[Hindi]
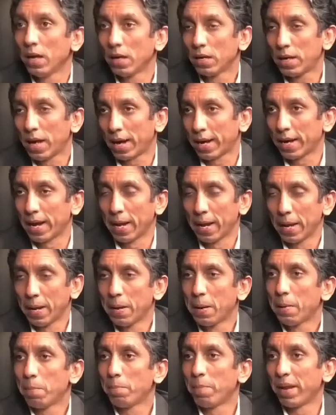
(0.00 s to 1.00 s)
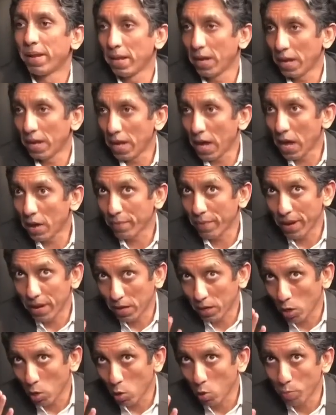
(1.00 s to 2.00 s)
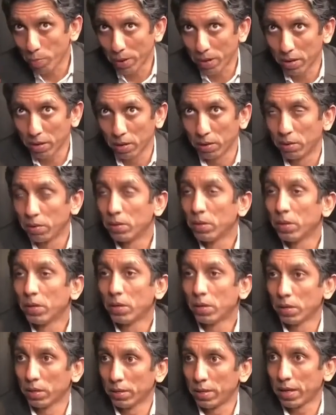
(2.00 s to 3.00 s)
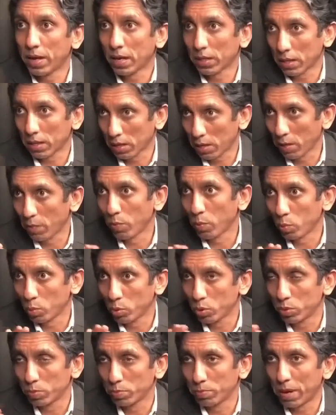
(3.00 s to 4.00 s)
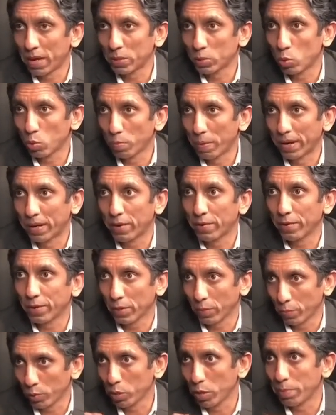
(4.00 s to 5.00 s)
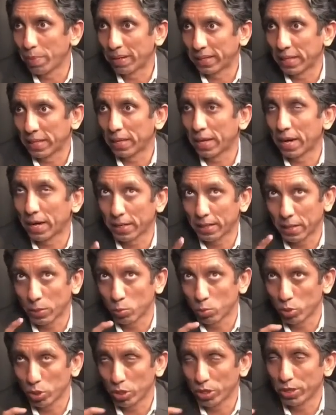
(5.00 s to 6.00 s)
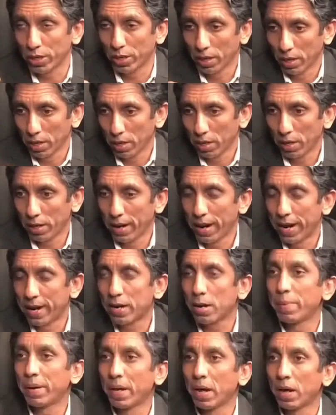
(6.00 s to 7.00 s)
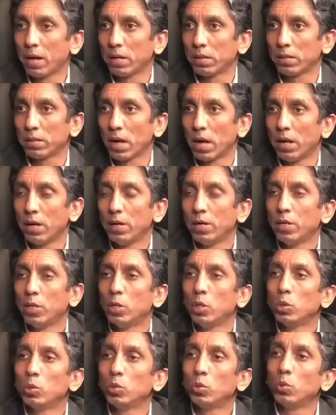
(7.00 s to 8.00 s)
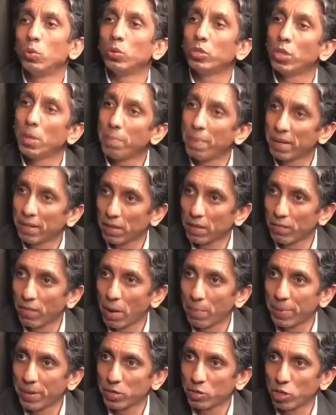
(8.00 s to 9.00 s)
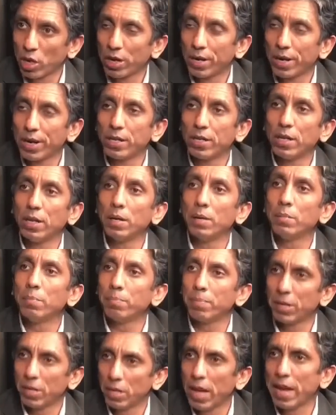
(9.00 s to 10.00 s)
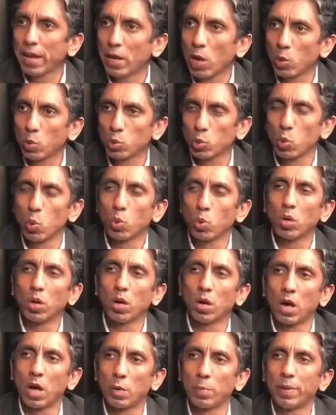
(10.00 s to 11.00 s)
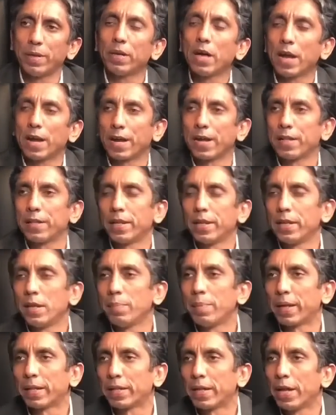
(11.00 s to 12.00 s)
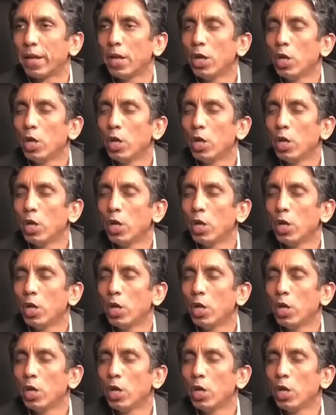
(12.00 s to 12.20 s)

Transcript: कर रहे हैं मैंने ए आर वाई के ऊपर देखा था कि वो कुछ बाज़ लोग बैठे हुए थे वो ये बातें कर रहे थे उनकी हेडर बना था तो ये बातें वहाँ पर चल रही थी पीटीआई के कुछ लोग गालबन कर रहे थे ये बातें